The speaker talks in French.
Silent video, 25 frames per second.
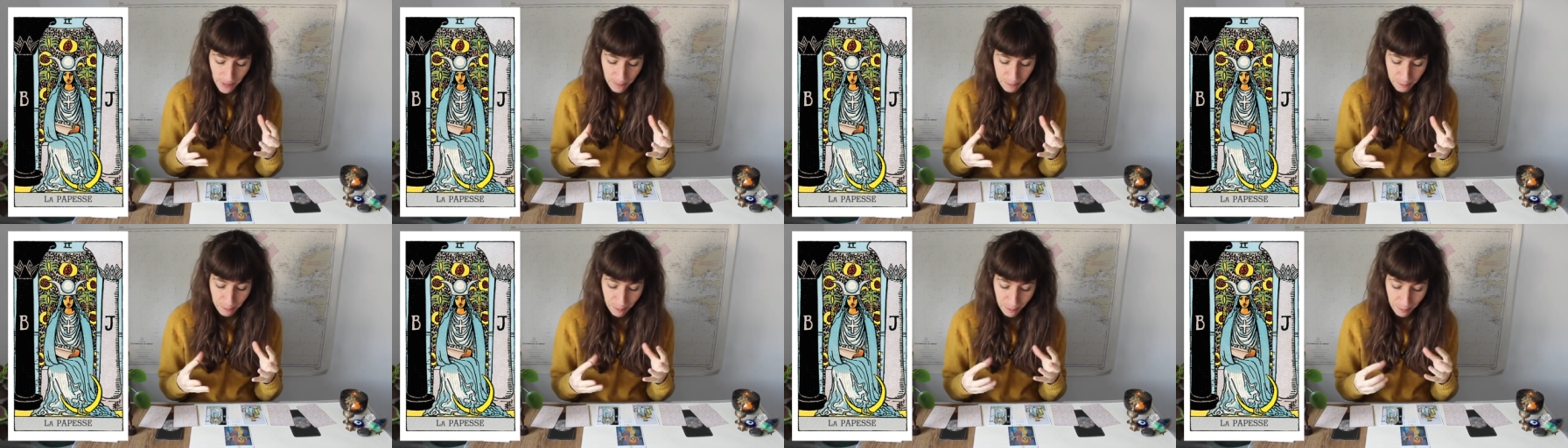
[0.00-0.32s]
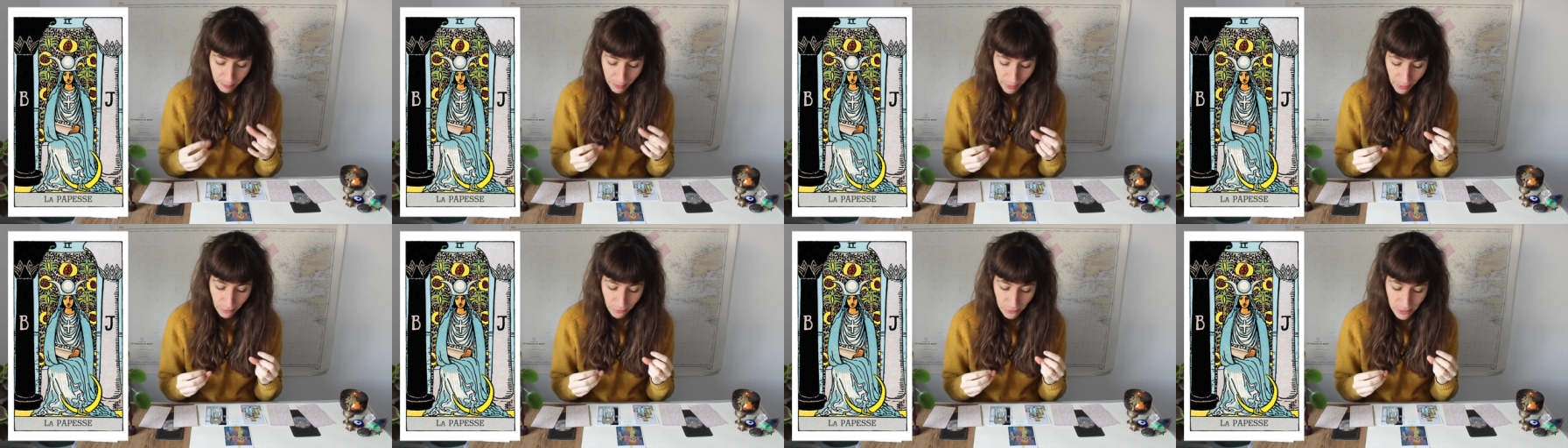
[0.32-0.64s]

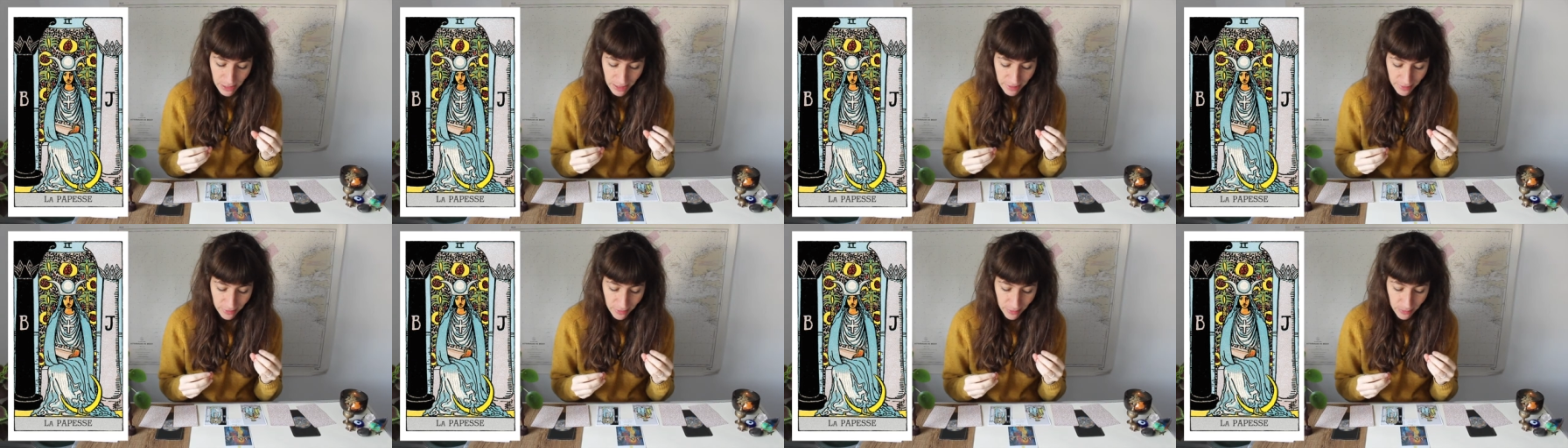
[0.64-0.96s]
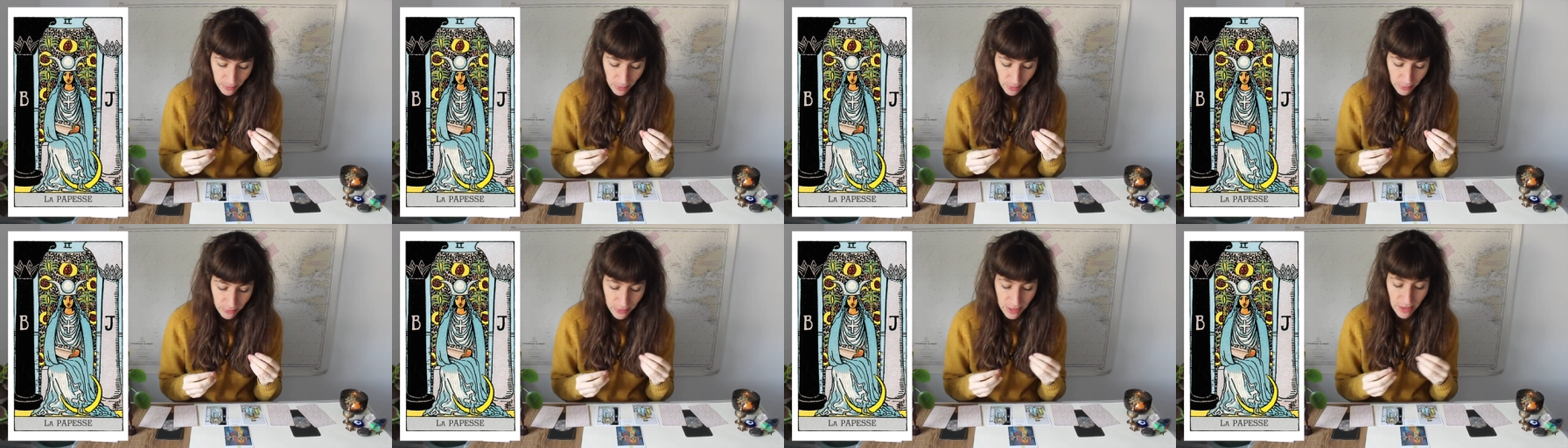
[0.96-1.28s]
Hum, vous êtes,
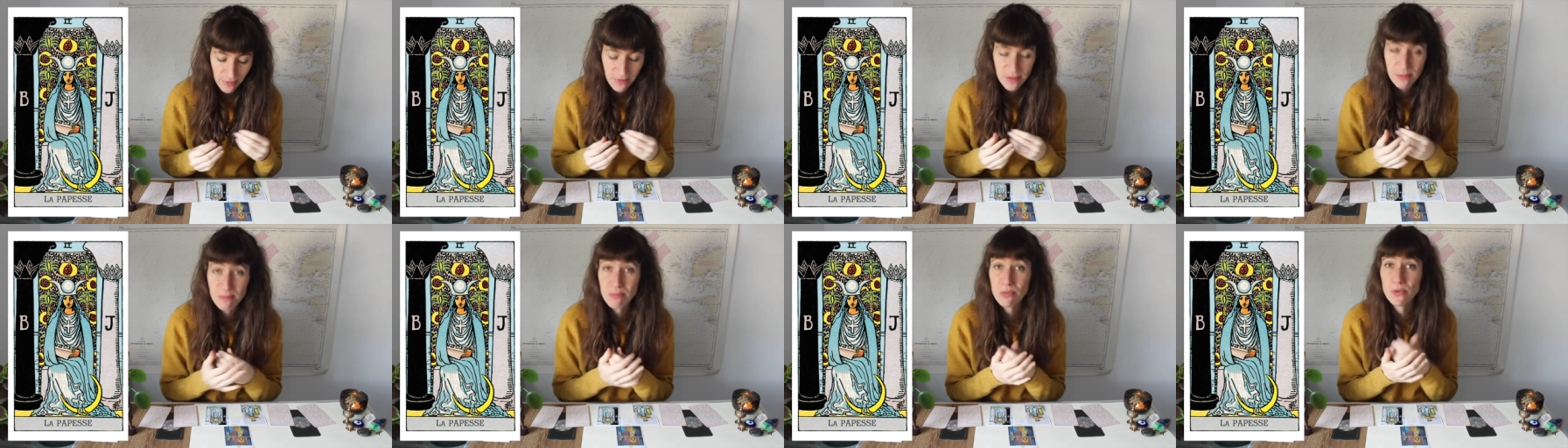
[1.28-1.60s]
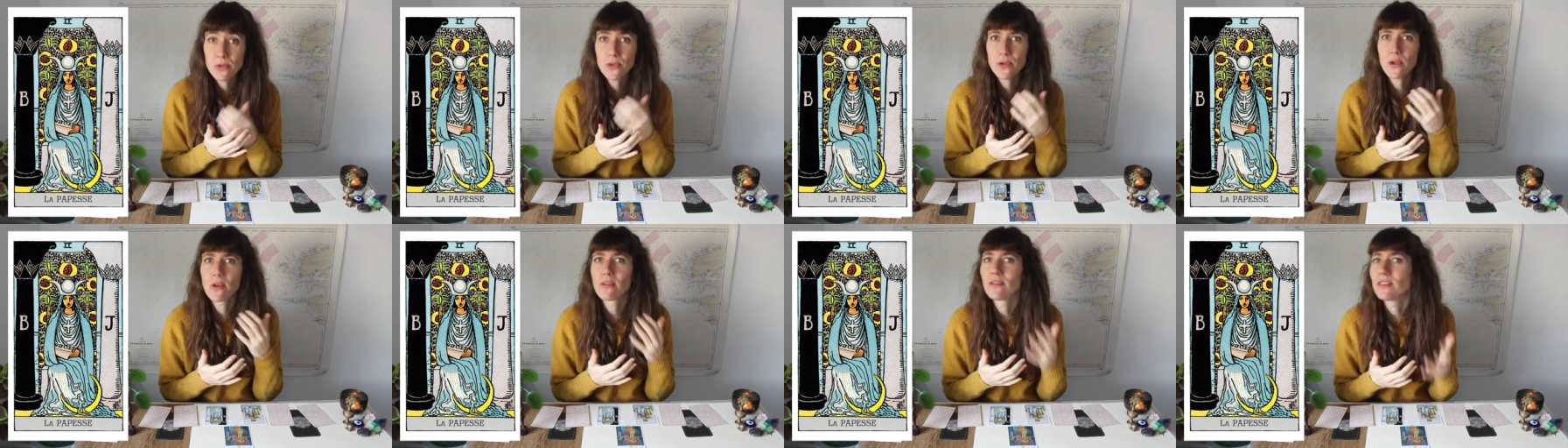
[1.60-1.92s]
vous avez
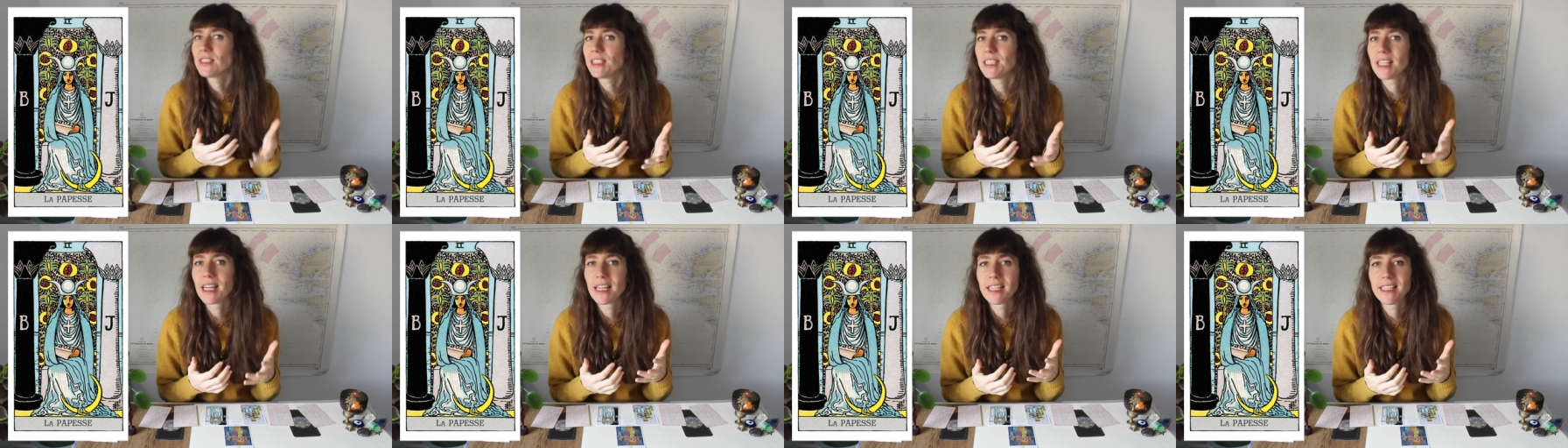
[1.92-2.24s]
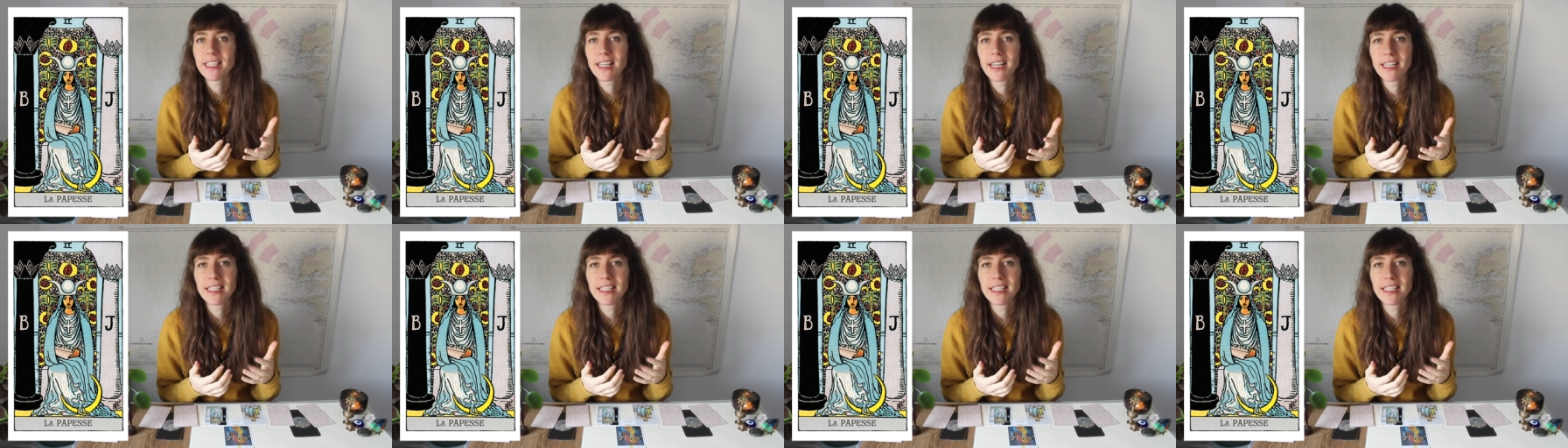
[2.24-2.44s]
plus envie d'aller